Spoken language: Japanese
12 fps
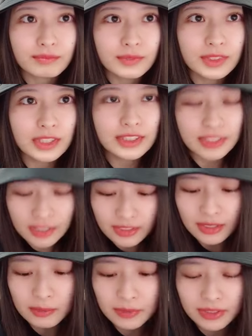昔やっ
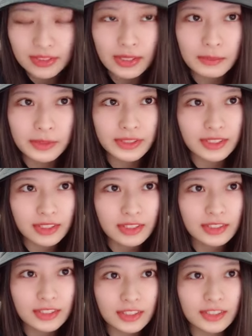てました。めっちゃ
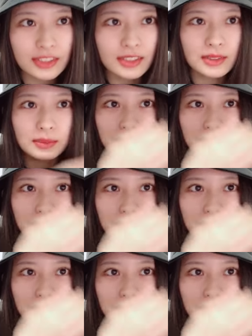懐かしい。そう、